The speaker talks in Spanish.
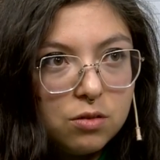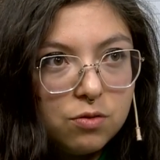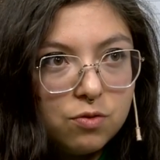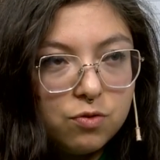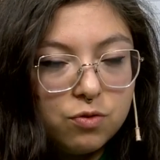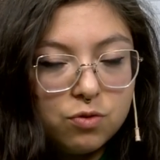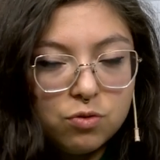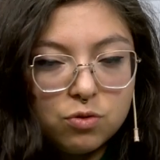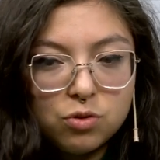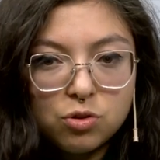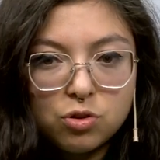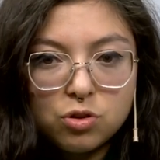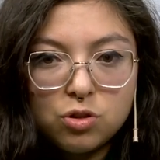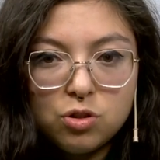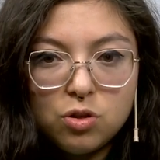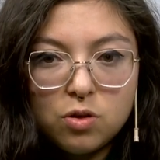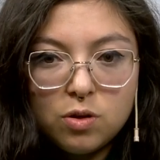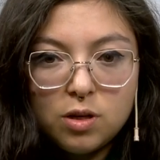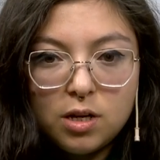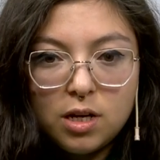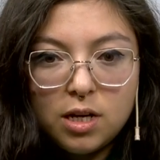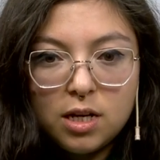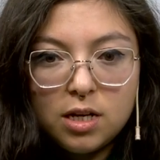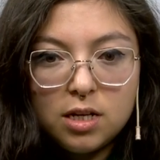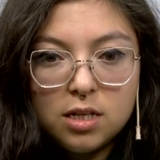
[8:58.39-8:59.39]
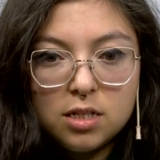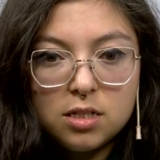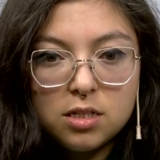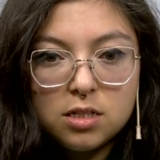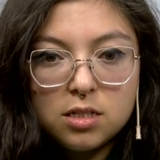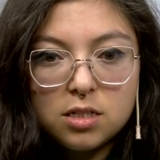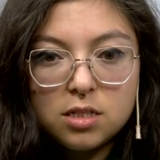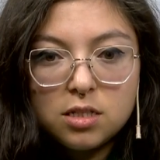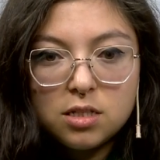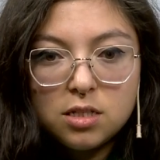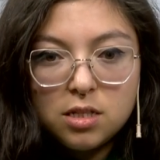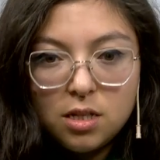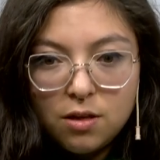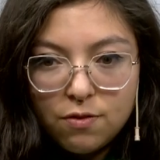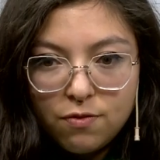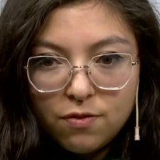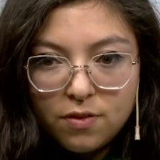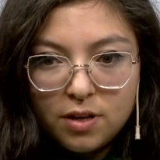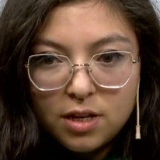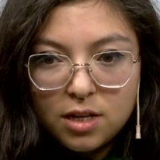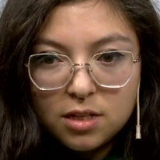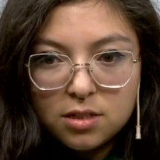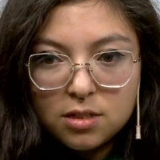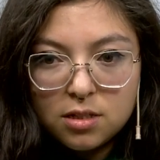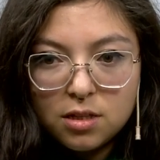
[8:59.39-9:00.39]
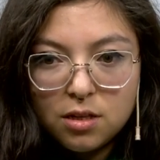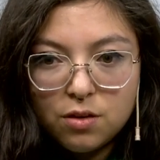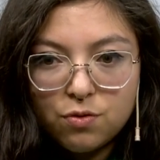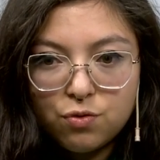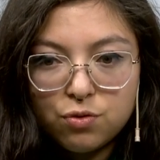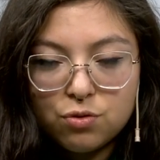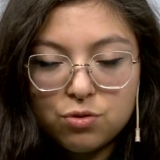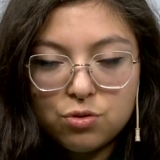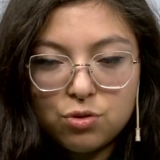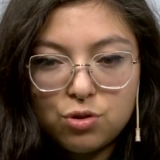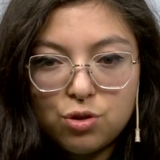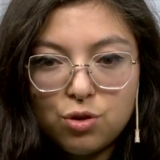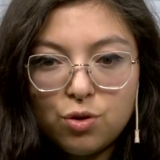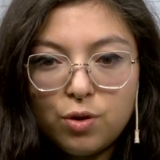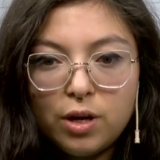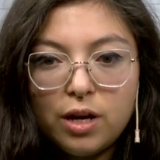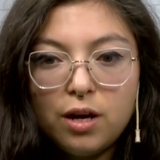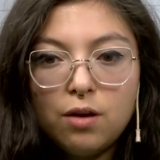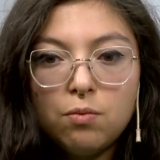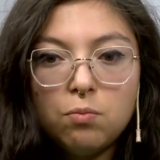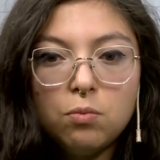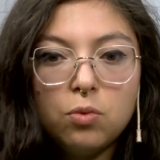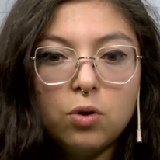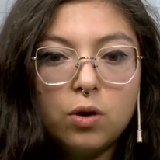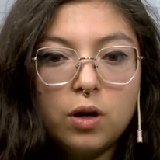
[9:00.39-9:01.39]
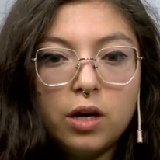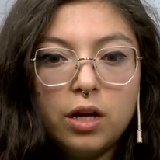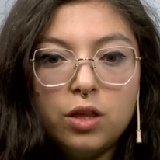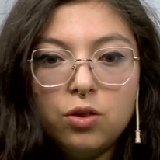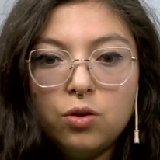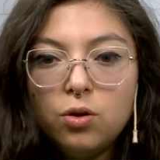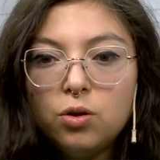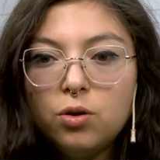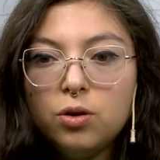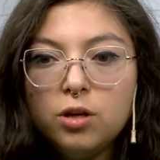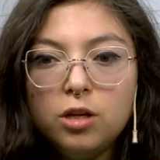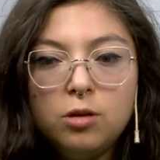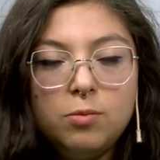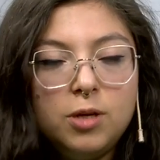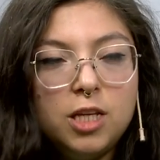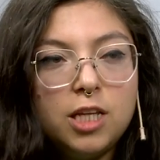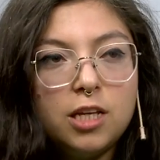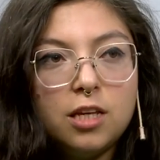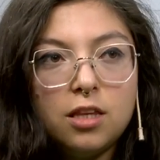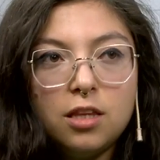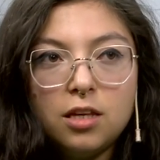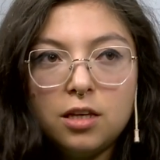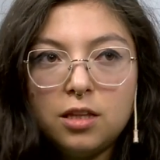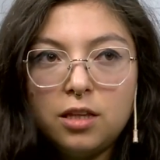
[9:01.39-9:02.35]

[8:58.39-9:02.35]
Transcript: Funciona en cifras y funciona borrando los límites de